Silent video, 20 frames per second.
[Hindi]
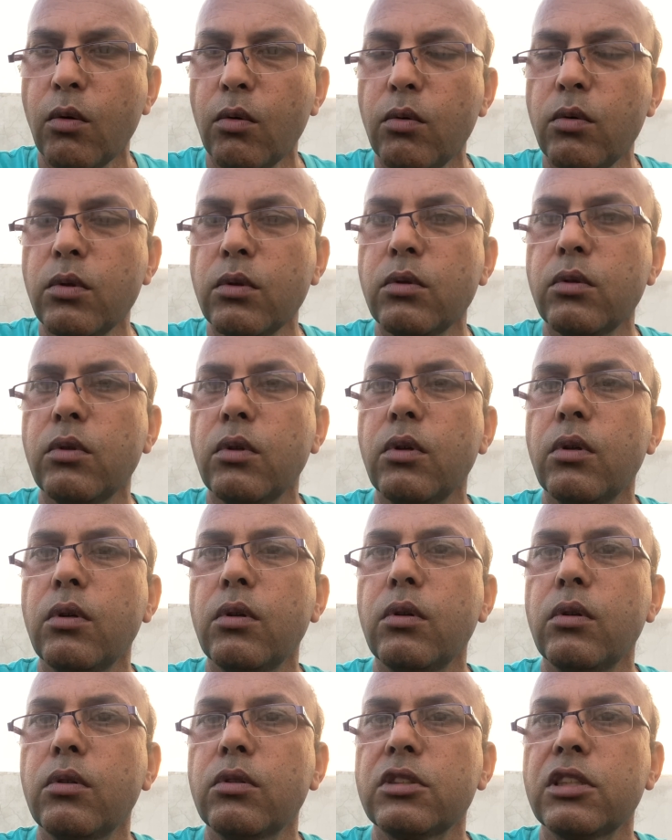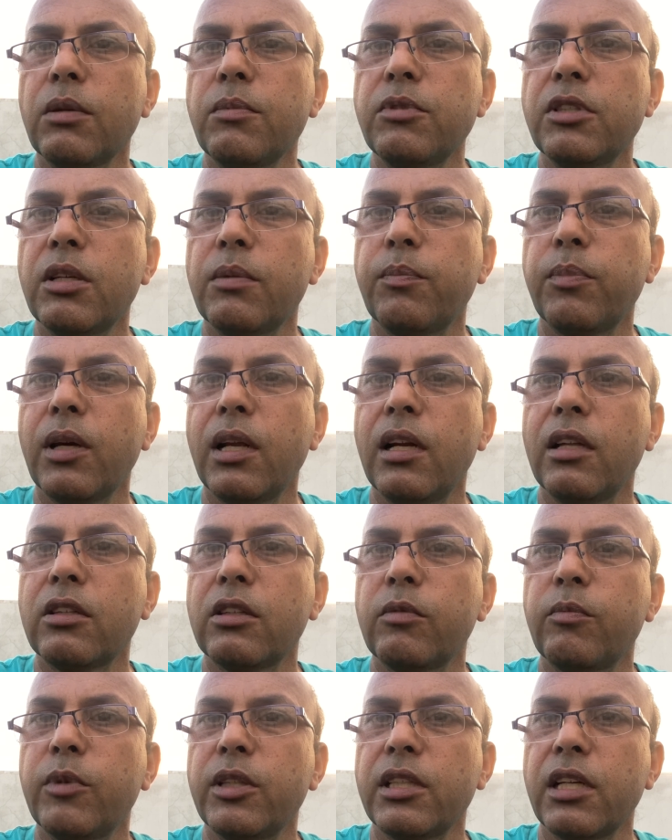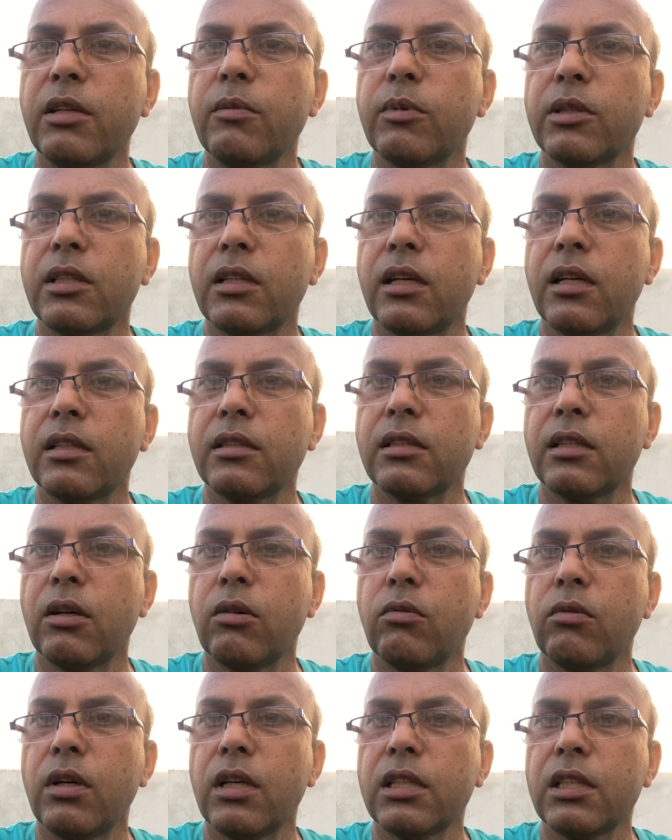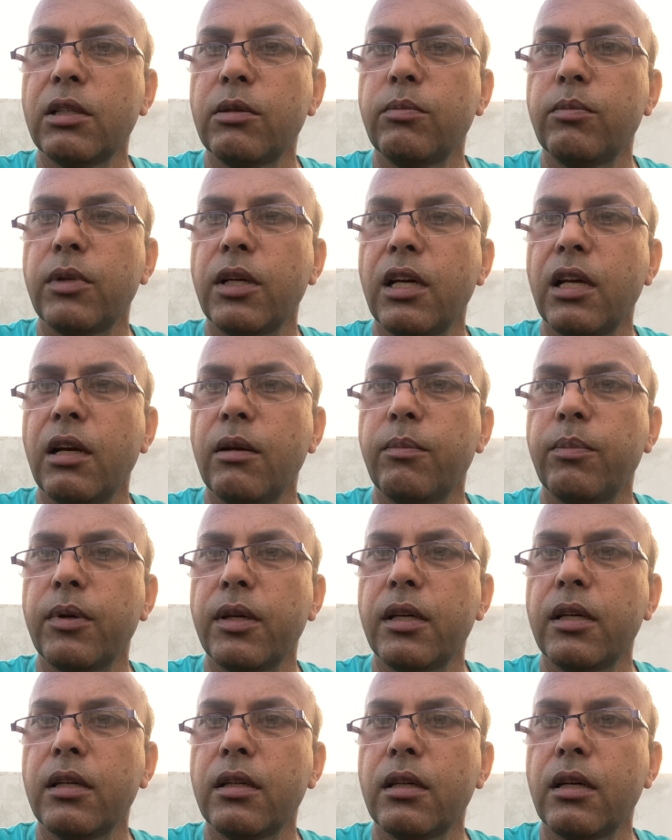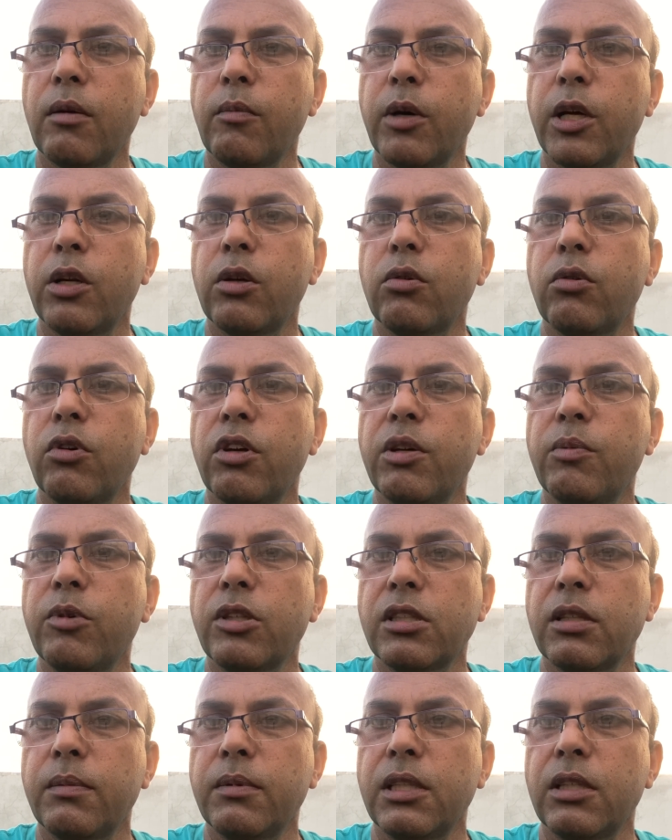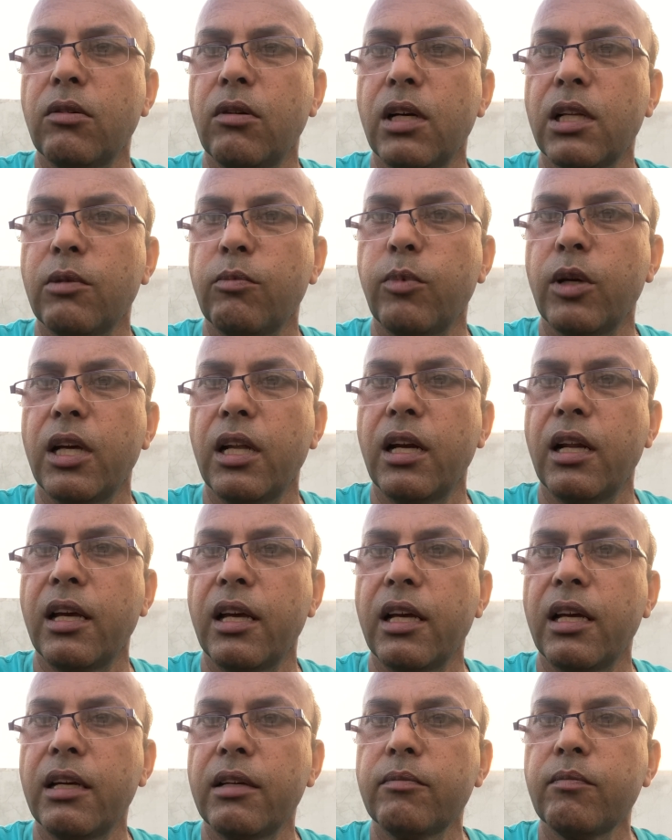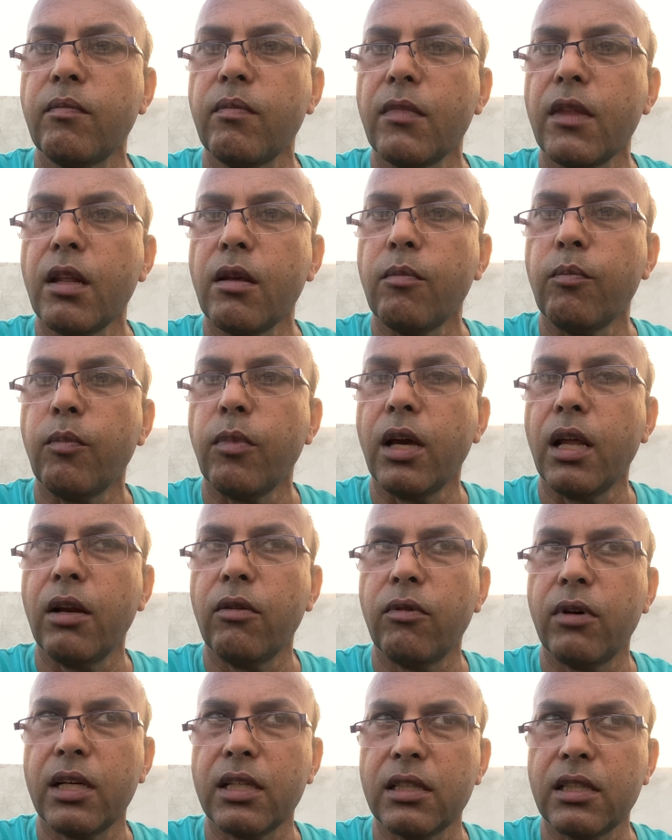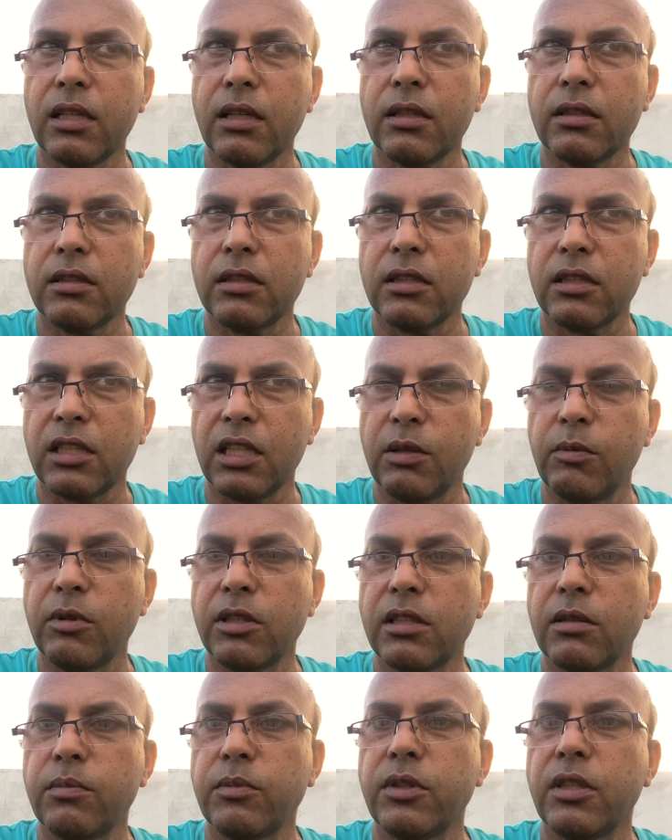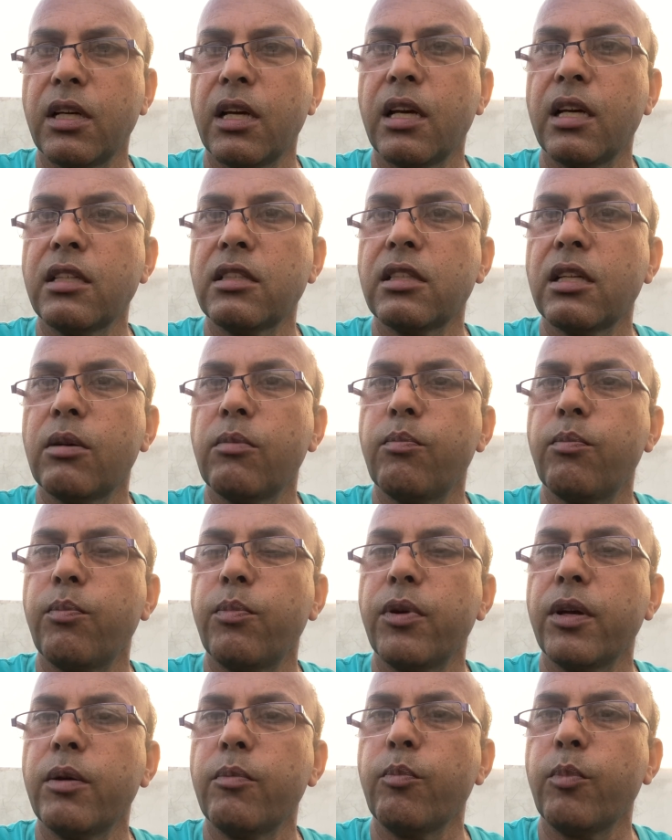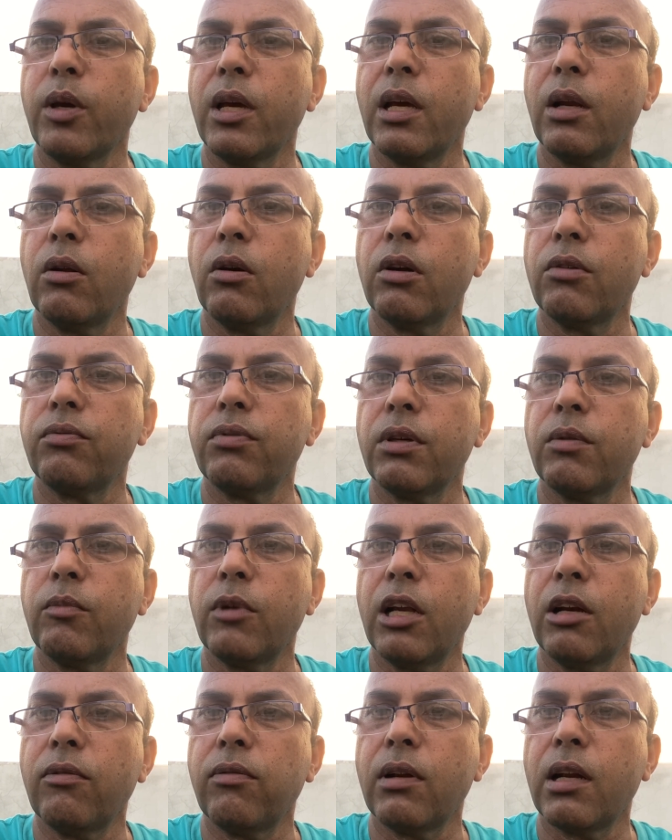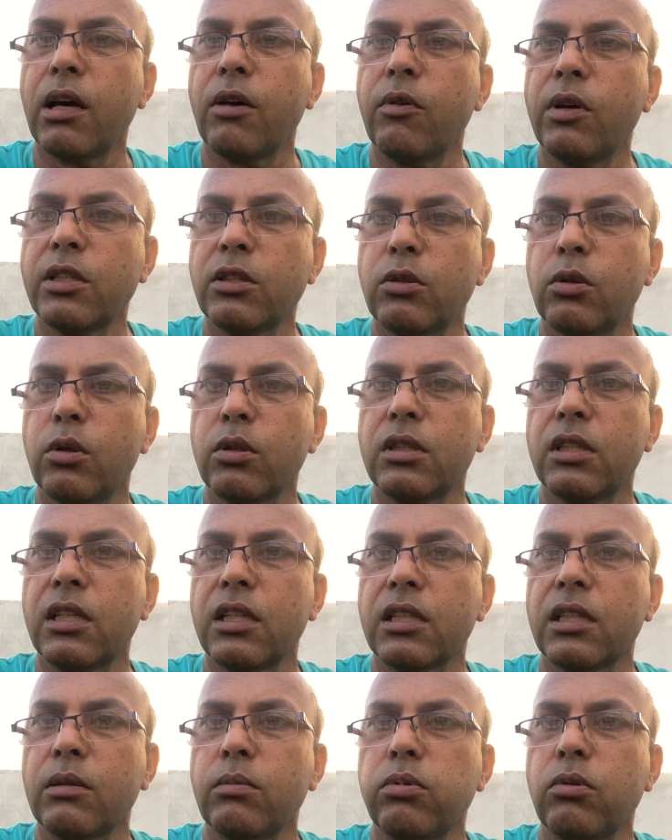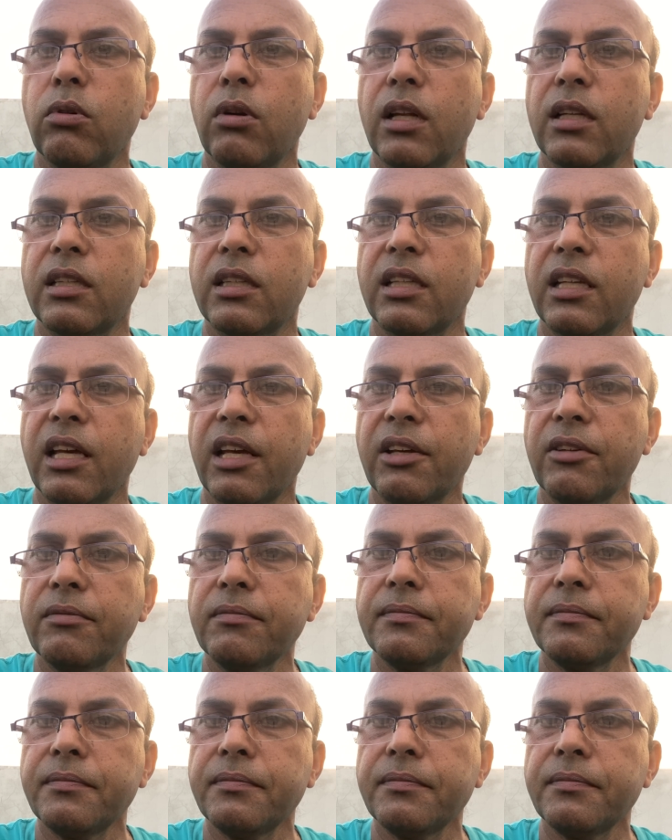उनको सबसे पहले तो मैं यही बताना चाहूँगा कि बेल पे हमारी कोई भी सब्जी वाली बेल है बेल वर्गीय जितनी भी सब्जियाँ हैं सब पे मेल और फीमेल फ्लावर्स दो तरह के फूल आते हैं